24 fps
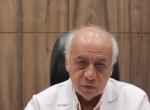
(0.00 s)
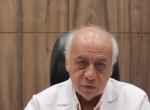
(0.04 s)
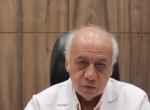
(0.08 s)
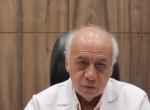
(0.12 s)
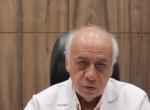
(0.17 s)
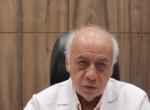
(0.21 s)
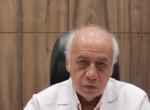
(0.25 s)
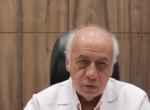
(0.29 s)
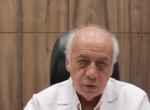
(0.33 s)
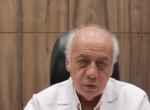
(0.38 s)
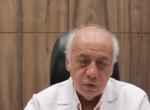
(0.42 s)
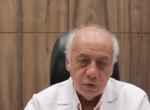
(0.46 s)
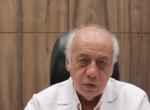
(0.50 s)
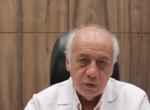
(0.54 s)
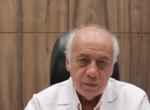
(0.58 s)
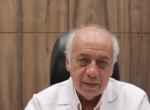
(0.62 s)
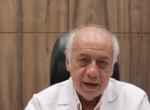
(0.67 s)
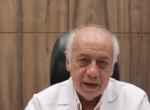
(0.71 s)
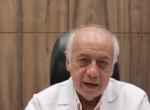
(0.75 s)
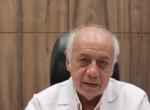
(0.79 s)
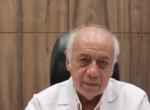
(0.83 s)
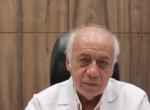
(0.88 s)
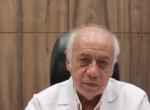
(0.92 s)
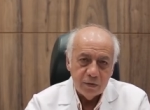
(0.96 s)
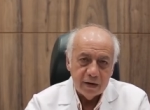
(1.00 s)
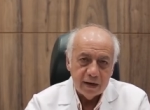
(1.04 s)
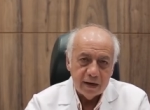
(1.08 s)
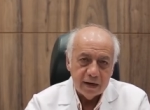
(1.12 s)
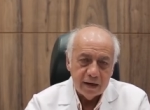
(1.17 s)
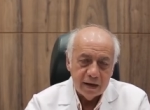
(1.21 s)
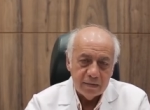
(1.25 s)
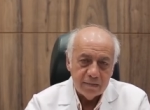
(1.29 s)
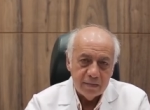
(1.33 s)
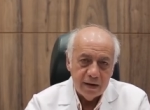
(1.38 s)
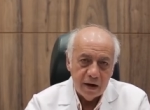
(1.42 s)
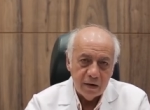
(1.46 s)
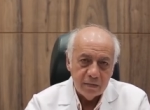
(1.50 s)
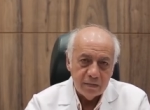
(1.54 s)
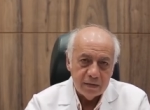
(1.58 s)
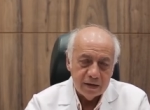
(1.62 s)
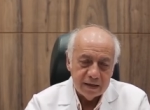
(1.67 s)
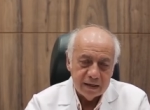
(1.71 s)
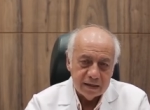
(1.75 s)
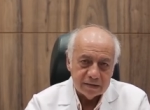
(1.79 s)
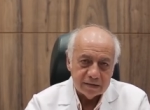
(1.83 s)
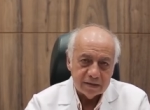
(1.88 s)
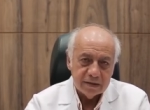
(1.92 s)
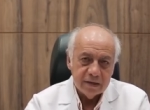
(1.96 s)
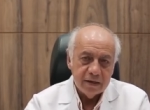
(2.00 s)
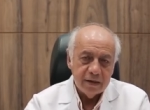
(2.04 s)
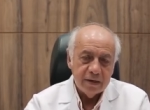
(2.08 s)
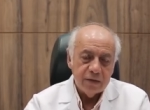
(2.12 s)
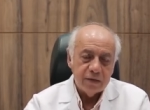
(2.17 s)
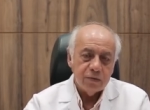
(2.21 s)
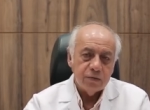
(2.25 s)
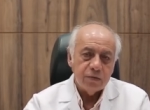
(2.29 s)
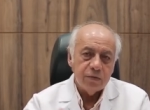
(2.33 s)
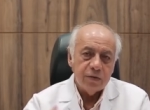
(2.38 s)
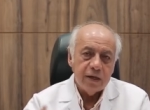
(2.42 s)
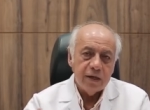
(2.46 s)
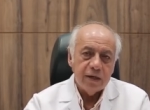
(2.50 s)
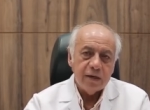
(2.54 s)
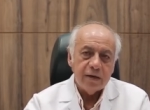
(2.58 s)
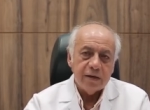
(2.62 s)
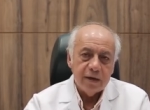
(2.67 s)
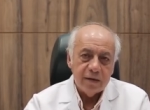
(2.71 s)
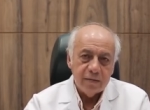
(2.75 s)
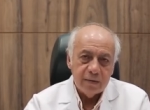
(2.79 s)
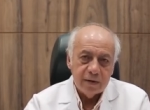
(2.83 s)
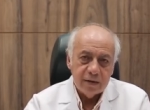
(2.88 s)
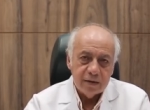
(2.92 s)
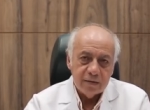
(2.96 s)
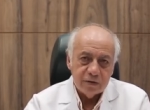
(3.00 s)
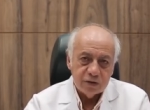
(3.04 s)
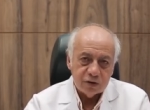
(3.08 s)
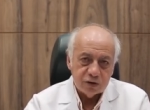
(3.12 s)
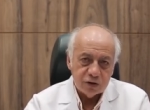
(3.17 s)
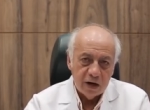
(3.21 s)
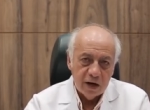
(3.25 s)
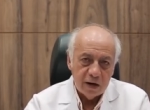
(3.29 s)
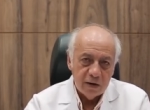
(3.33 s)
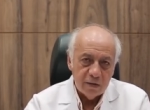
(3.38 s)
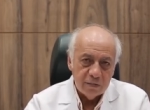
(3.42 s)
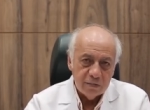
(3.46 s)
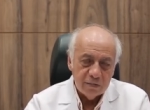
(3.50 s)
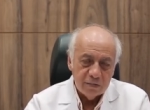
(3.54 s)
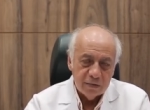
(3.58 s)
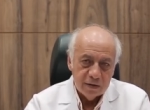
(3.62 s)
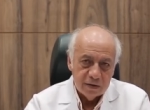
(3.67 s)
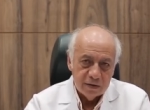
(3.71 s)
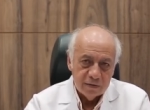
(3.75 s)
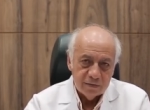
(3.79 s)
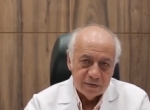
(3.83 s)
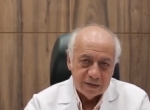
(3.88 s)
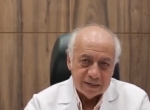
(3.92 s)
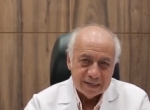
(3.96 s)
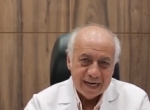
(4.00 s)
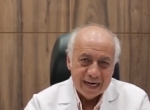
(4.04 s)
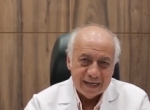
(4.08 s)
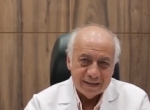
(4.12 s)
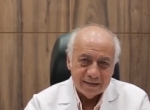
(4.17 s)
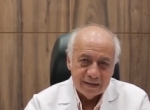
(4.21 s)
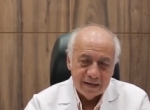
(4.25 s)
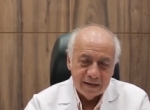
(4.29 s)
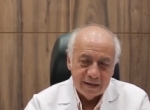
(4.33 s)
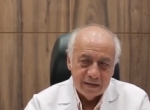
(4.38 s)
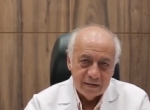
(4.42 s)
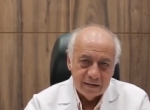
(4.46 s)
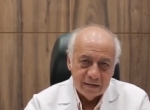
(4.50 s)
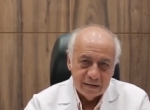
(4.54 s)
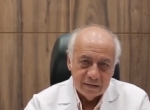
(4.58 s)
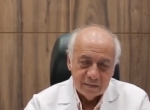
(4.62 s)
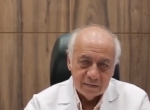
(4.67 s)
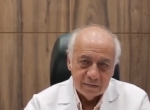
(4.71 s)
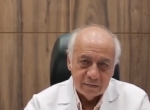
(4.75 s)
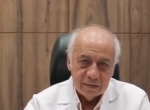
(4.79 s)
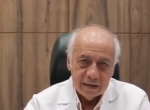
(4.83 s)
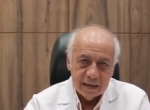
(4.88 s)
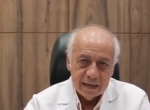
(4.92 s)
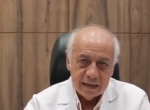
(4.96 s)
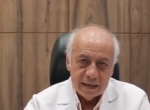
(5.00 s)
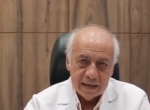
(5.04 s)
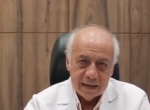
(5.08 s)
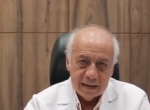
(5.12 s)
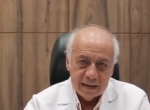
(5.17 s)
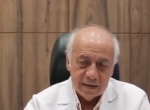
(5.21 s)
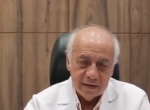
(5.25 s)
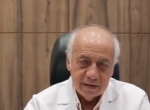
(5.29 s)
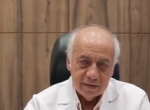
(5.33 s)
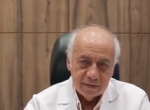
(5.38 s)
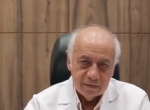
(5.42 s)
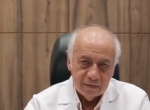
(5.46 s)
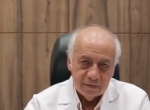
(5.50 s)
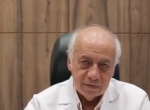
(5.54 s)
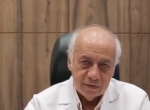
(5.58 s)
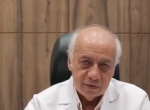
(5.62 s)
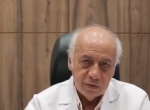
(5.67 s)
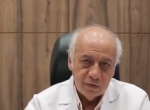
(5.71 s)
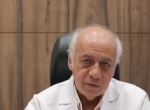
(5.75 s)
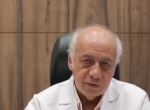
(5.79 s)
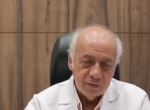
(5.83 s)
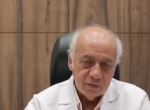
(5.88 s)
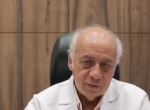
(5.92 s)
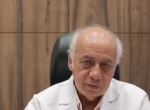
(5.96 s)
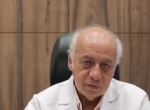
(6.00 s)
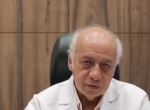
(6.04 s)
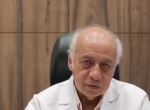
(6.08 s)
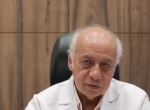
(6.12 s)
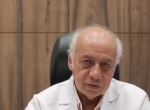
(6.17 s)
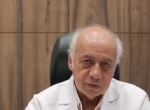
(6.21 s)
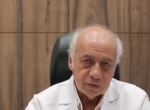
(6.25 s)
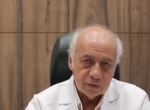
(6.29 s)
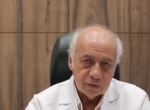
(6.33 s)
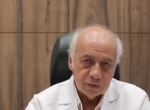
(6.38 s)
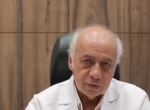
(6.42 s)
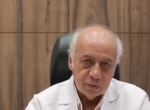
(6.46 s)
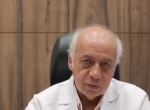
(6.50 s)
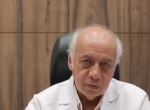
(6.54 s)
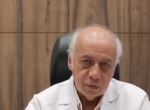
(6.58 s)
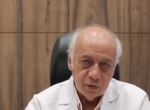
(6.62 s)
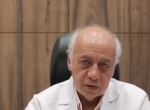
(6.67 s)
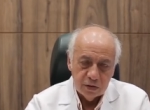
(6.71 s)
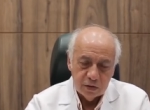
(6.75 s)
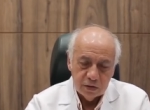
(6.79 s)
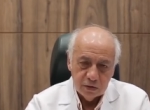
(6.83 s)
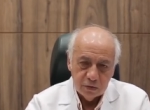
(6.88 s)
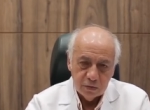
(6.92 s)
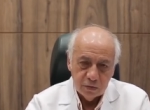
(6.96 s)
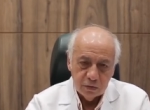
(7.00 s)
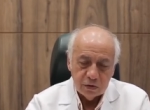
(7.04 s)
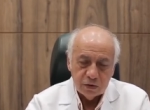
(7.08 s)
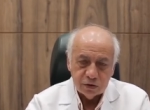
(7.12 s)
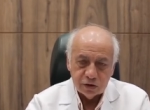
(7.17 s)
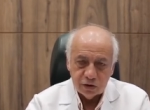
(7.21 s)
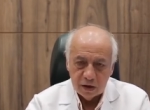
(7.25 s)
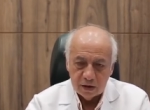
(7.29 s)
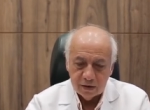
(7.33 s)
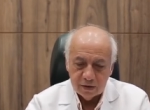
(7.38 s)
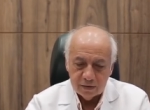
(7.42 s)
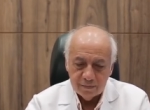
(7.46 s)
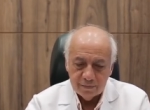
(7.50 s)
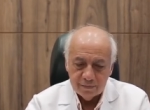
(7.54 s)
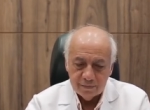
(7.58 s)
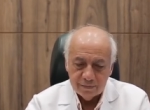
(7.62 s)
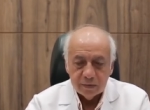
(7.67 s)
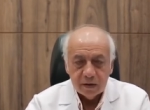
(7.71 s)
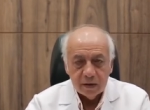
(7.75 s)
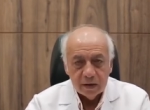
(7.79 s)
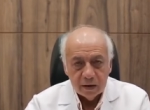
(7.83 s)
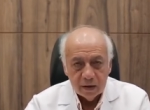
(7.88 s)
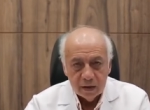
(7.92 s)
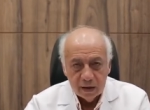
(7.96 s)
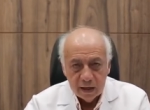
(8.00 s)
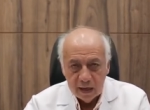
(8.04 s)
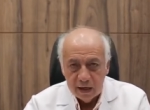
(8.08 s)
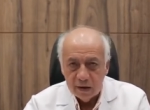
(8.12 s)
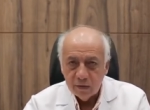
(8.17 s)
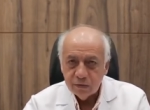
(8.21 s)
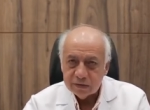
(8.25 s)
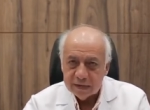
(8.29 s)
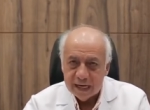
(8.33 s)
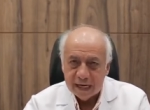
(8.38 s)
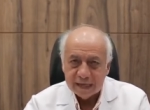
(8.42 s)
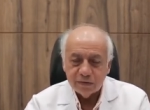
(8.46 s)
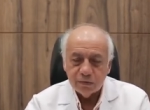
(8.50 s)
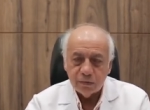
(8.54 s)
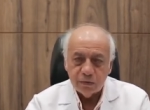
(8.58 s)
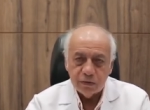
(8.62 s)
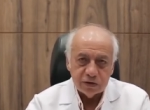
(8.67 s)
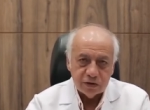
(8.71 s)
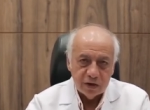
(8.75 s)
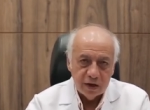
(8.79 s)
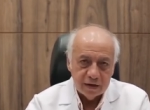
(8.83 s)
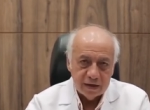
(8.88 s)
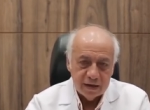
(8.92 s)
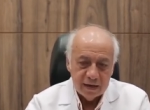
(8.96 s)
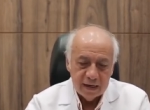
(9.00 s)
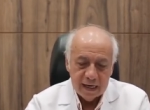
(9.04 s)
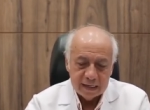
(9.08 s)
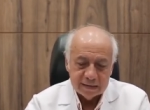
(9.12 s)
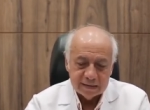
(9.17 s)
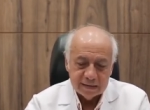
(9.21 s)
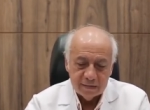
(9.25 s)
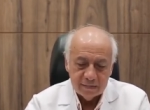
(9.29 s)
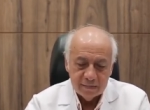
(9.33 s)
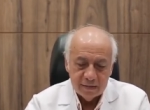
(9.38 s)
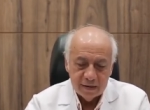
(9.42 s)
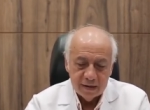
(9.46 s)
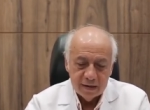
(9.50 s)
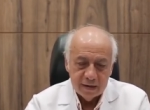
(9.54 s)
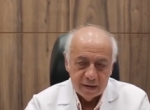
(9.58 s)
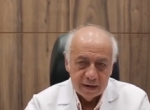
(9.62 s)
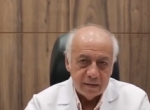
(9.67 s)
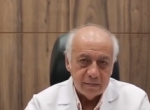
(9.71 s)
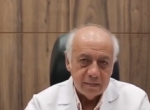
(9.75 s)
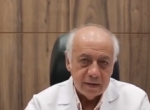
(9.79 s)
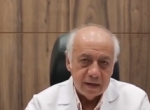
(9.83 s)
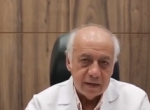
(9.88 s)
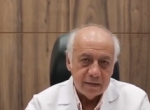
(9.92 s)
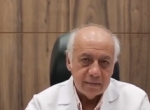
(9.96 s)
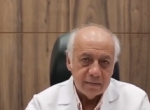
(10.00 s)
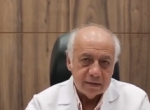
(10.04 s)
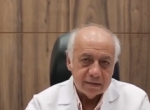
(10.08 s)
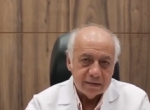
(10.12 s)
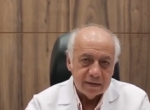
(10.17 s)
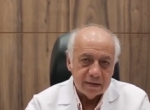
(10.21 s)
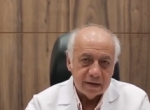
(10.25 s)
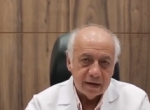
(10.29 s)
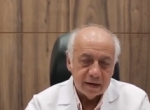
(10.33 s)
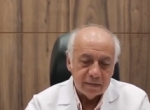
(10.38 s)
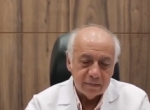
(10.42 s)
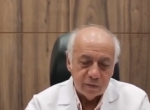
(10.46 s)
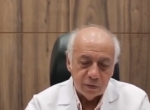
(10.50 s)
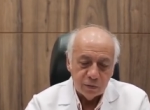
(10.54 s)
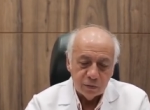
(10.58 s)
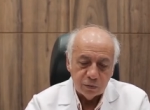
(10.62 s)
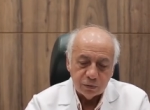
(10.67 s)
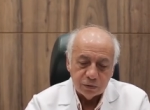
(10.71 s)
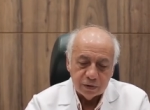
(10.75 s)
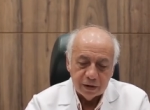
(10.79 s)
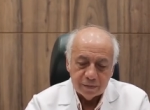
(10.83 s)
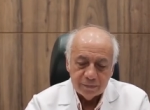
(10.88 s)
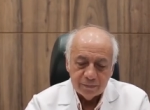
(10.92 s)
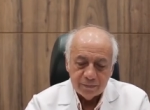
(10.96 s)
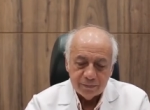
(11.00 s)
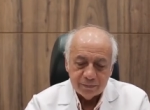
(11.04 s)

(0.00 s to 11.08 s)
دول كلهم احنا ممكن نجمعهم للناس ونعمل نشرحهم في ساعتين بالليل في يوم في نص اسبوع كل شهر او ساعات كل شهرين حسب الماتيريال الموجوده